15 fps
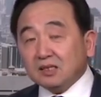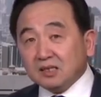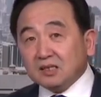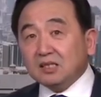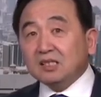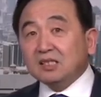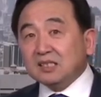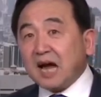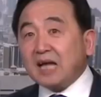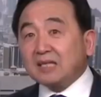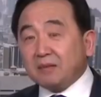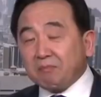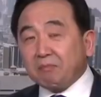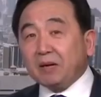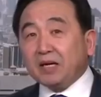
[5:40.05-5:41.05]
欺诈
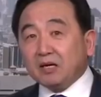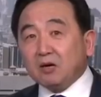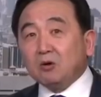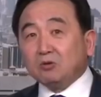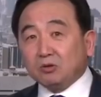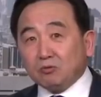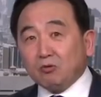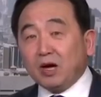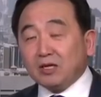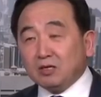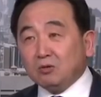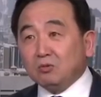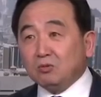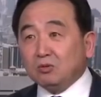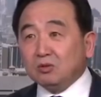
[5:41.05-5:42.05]
的背后的缘
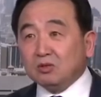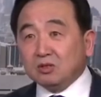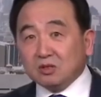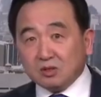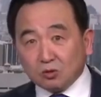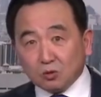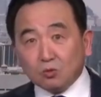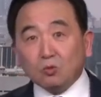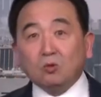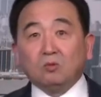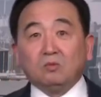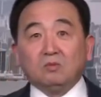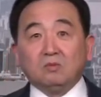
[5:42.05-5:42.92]
由是中共。